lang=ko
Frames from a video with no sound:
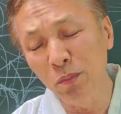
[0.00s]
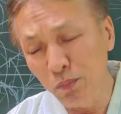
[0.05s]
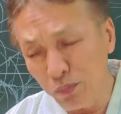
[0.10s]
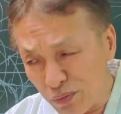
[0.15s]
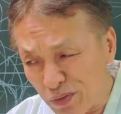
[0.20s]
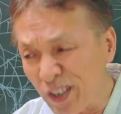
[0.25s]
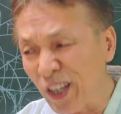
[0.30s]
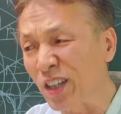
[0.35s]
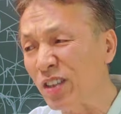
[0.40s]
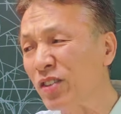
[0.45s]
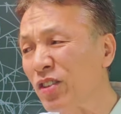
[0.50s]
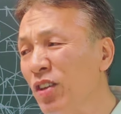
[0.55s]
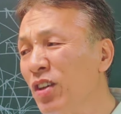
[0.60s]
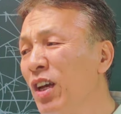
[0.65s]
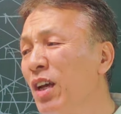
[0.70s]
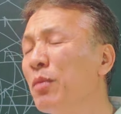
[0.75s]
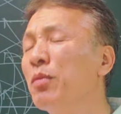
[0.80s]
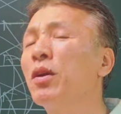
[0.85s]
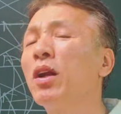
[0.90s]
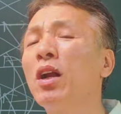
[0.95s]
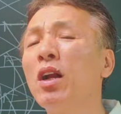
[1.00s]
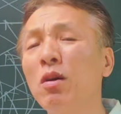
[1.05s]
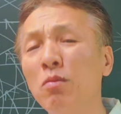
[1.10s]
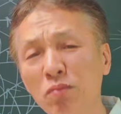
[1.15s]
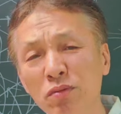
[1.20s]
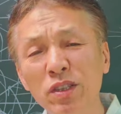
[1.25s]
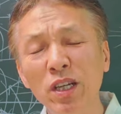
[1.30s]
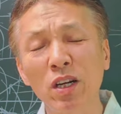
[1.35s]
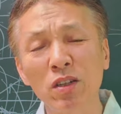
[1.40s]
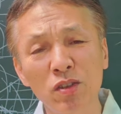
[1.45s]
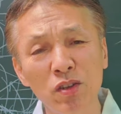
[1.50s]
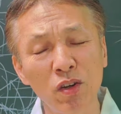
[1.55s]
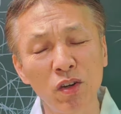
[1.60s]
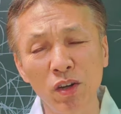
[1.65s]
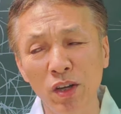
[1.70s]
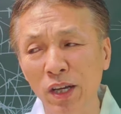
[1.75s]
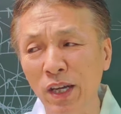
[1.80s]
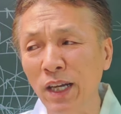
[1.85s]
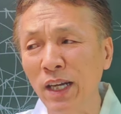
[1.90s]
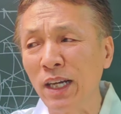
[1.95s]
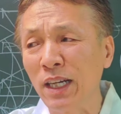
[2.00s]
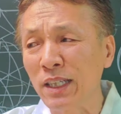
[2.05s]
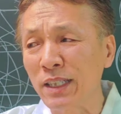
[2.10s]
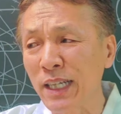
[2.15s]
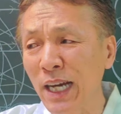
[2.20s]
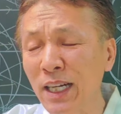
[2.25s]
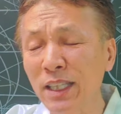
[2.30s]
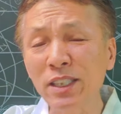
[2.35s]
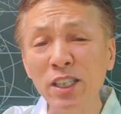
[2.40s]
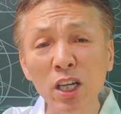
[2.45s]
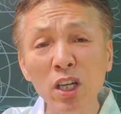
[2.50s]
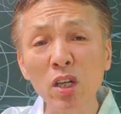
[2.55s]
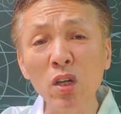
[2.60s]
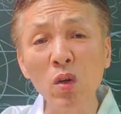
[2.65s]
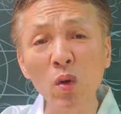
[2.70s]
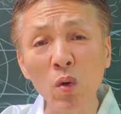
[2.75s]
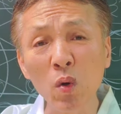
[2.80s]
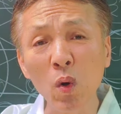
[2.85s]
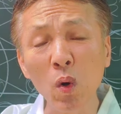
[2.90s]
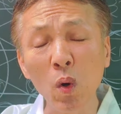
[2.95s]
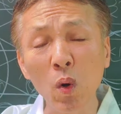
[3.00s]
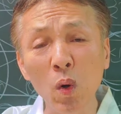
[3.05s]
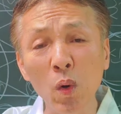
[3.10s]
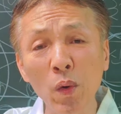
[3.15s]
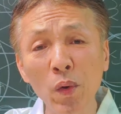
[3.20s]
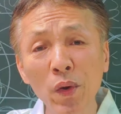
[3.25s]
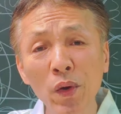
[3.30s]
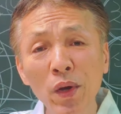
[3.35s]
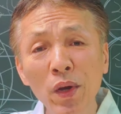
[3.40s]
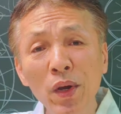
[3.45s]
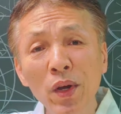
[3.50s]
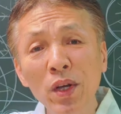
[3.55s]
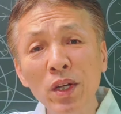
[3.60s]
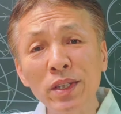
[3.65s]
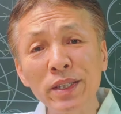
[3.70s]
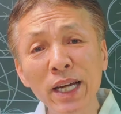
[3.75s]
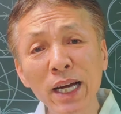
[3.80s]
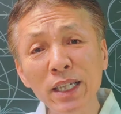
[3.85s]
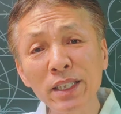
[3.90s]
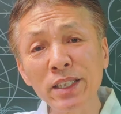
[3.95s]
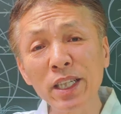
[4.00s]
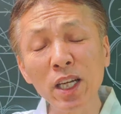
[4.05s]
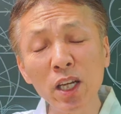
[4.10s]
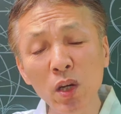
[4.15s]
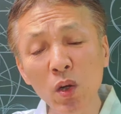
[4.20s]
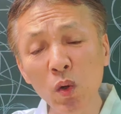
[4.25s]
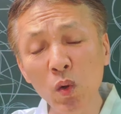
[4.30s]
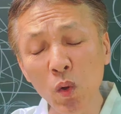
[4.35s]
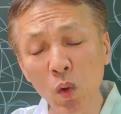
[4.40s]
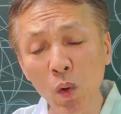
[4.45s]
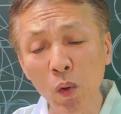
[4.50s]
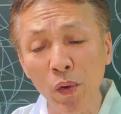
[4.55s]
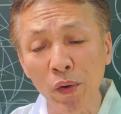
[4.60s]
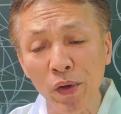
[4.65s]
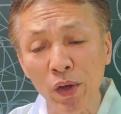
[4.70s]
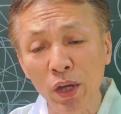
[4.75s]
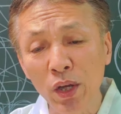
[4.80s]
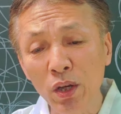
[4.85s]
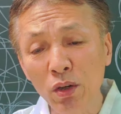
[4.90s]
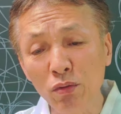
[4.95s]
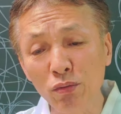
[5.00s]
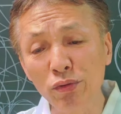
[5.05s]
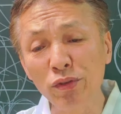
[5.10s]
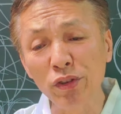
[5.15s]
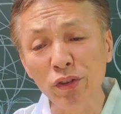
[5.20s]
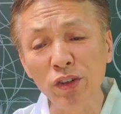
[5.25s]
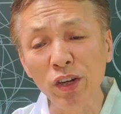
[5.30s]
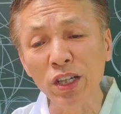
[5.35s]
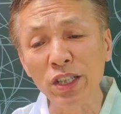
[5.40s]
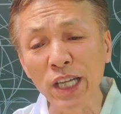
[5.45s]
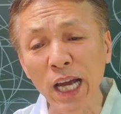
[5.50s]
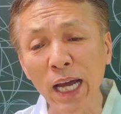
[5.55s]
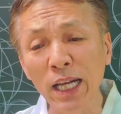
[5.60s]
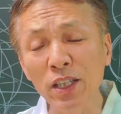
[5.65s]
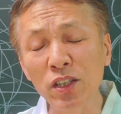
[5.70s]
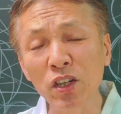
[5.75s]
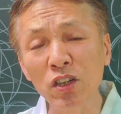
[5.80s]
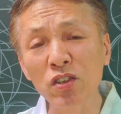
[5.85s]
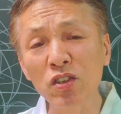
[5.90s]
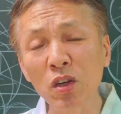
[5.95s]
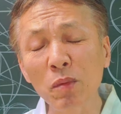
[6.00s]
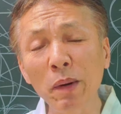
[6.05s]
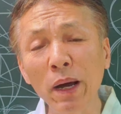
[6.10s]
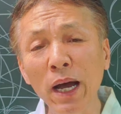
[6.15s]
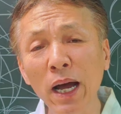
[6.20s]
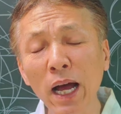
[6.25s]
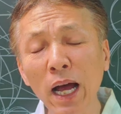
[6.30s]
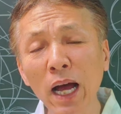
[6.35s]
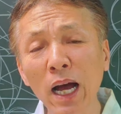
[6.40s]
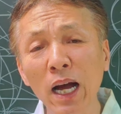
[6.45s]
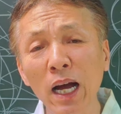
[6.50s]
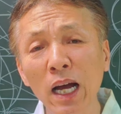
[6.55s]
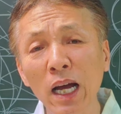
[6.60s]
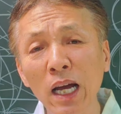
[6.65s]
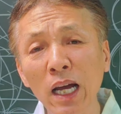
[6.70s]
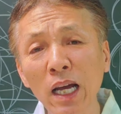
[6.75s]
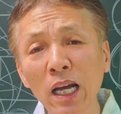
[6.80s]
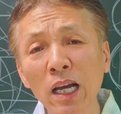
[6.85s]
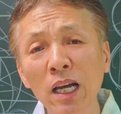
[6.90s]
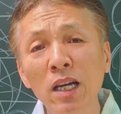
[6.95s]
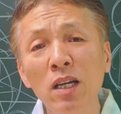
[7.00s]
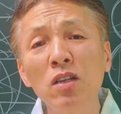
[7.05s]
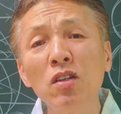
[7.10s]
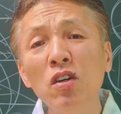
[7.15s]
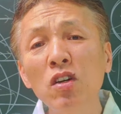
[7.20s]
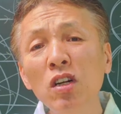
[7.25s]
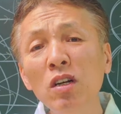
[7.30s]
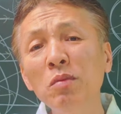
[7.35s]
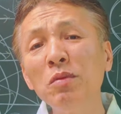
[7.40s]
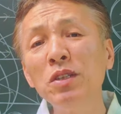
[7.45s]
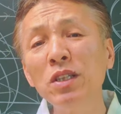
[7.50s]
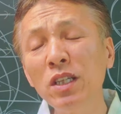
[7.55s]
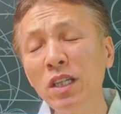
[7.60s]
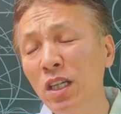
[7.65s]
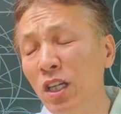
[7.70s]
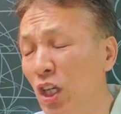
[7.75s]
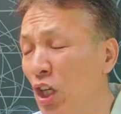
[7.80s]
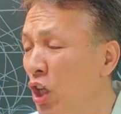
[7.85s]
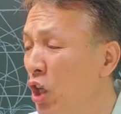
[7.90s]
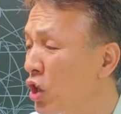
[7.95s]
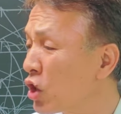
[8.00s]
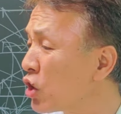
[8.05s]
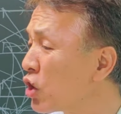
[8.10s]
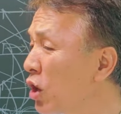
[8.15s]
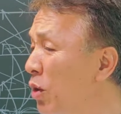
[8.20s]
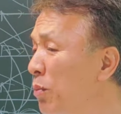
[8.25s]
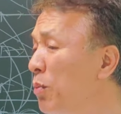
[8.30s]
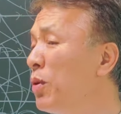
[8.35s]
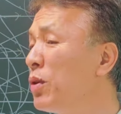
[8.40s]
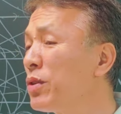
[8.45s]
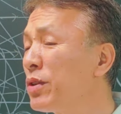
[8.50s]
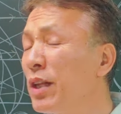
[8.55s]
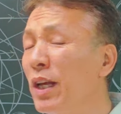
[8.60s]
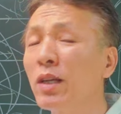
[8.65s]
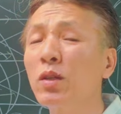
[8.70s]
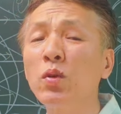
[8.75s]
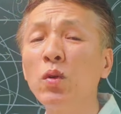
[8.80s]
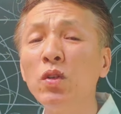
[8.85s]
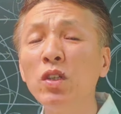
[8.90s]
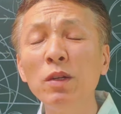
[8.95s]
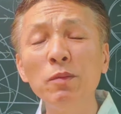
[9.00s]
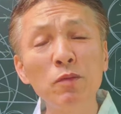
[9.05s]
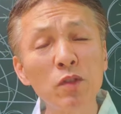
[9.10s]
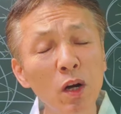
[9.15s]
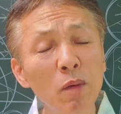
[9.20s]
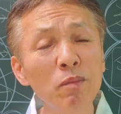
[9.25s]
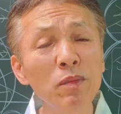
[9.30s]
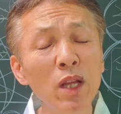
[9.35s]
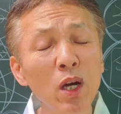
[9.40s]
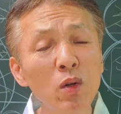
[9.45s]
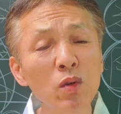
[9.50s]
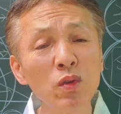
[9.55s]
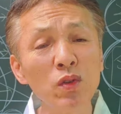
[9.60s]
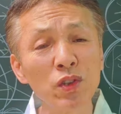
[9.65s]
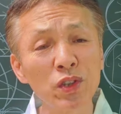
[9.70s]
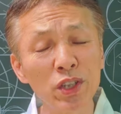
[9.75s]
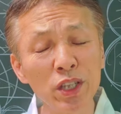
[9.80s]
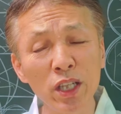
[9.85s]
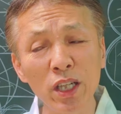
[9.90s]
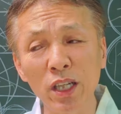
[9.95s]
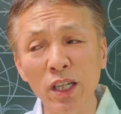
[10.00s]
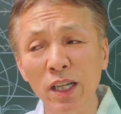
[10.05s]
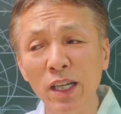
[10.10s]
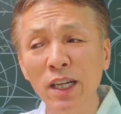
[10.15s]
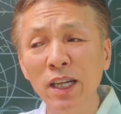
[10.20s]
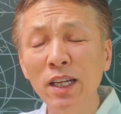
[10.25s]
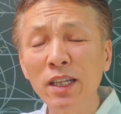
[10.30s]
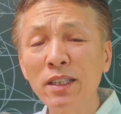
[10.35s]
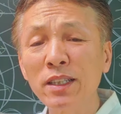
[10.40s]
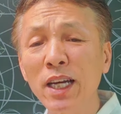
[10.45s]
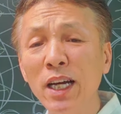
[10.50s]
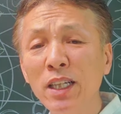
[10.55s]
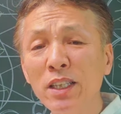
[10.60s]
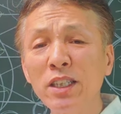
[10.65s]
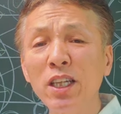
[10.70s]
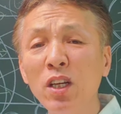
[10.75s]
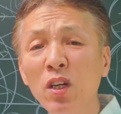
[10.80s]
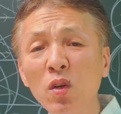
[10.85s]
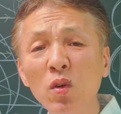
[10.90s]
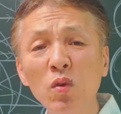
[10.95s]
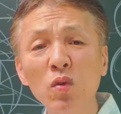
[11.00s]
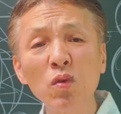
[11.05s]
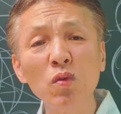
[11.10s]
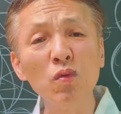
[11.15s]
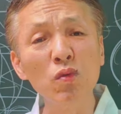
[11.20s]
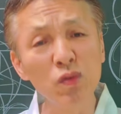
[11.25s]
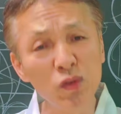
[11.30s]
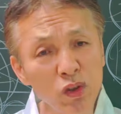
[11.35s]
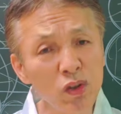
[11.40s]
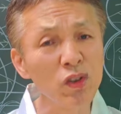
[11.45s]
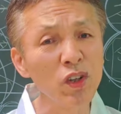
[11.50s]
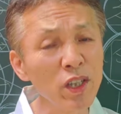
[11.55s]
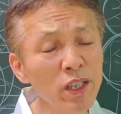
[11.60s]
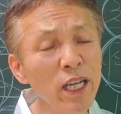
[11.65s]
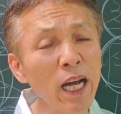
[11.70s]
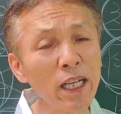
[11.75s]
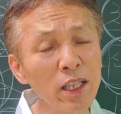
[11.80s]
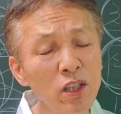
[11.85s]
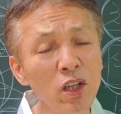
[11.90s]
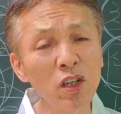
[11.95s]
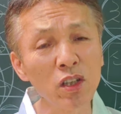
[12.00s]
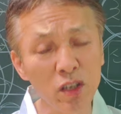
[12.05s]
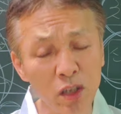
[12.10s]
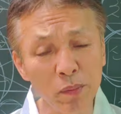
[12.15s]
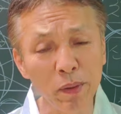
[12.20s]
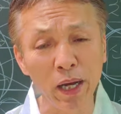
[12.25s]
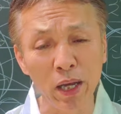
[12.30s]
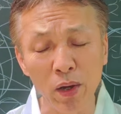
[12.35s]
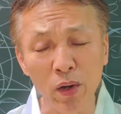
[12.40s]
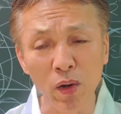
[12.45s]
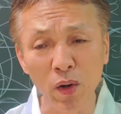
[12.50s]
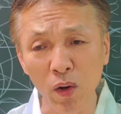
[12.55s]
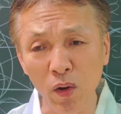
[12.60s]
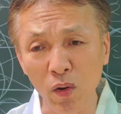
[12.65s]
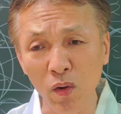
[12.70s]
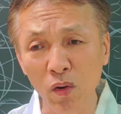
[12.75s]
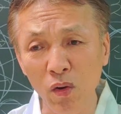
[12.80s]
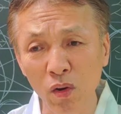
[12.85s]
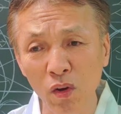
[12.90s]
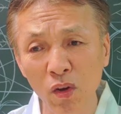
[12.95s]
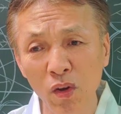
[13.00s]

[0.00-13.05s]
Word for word: 무작정 해보라는 무작정 상차려 놓고 상차려 놓고 우두커니 앉아 있어봐. 여러분이 전볼 때 손님 점 나오듯이 상처를 놓고 우두커니 앉아 있어봐요.